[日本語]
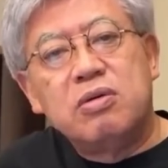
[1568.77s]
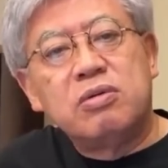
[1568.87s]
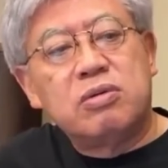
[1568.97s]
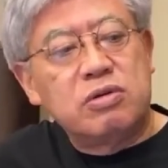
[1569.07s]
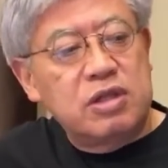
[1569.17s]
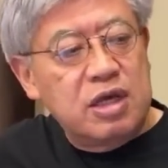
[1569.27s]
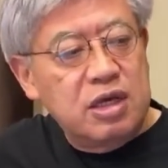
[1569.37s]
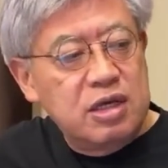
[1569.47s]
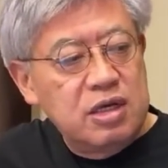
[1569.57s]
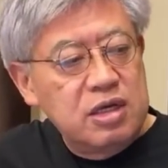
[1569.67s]
本当に
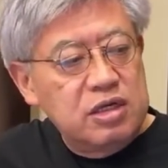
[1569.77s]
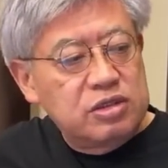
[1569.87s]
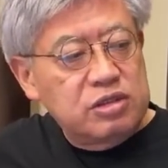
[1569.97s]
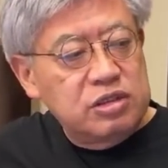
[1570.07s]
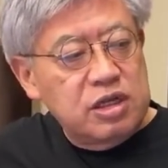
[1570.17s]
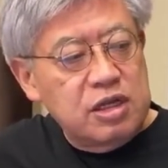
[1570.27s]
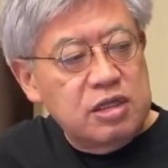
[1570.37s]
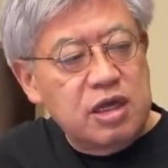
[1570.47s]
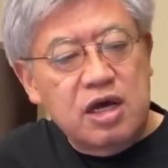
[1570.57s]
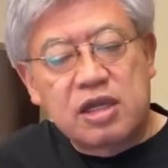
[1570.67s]
ね、好きだ
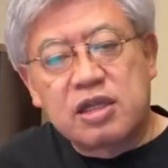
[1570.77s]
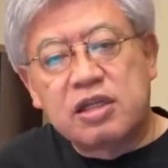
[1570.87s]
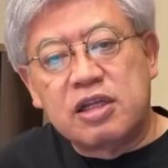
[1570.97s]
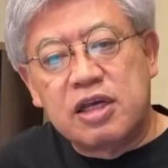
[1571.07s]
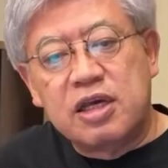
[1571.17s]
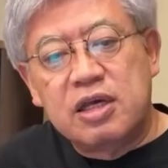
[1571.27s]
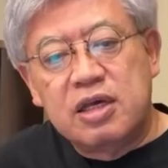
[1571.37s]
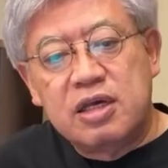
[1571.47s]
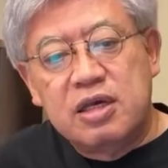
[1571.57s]
なんだ、腹立てね、